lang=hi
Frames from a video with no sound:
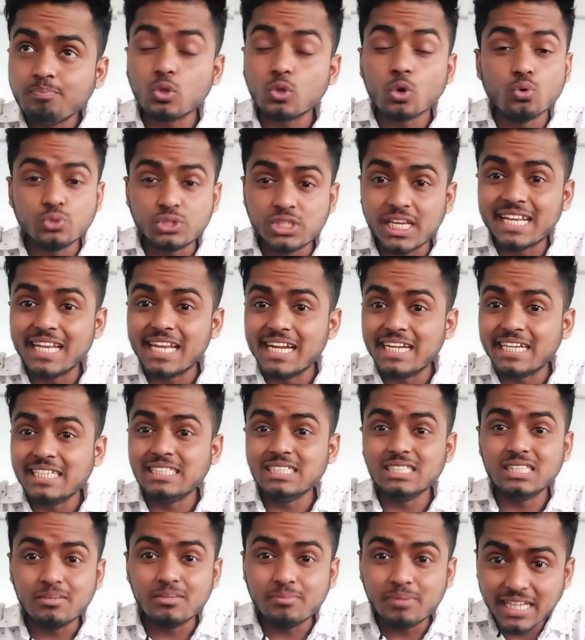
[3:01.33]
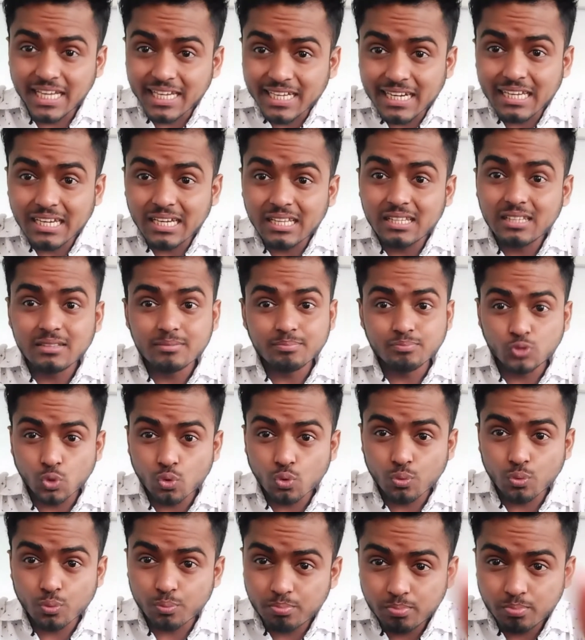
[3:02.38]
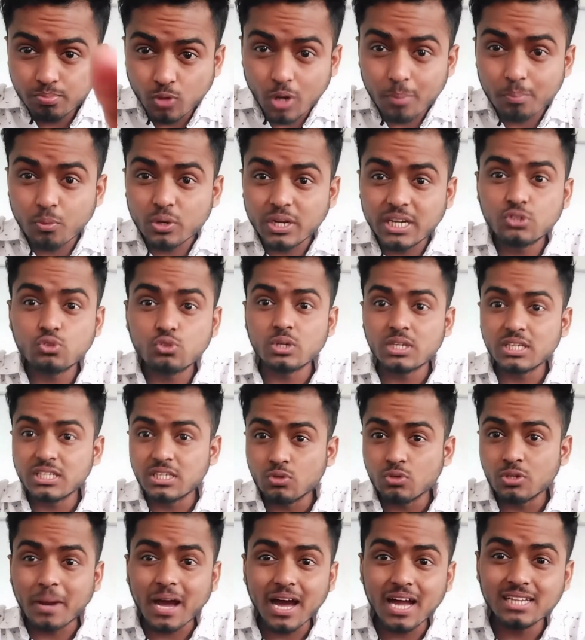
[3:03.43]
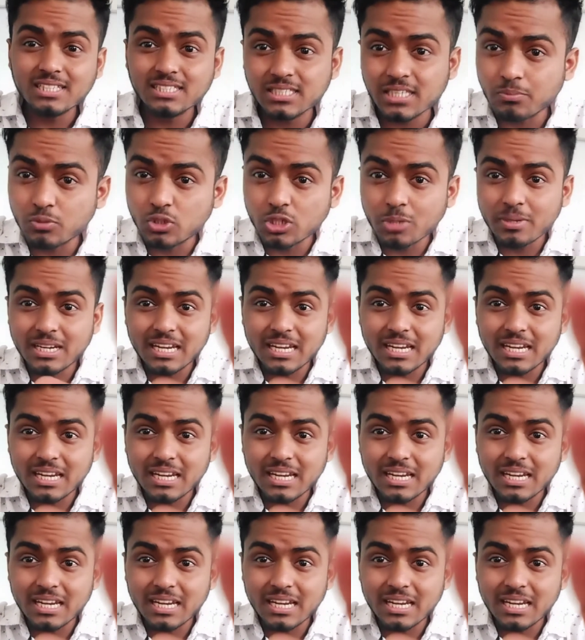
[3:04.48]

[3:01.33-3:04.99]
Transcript: तो उसके रिलेटेड जितने भी टेक्निकल जो कंपोनेंट्स होंगे क्योंकि बाहर से आप जब एक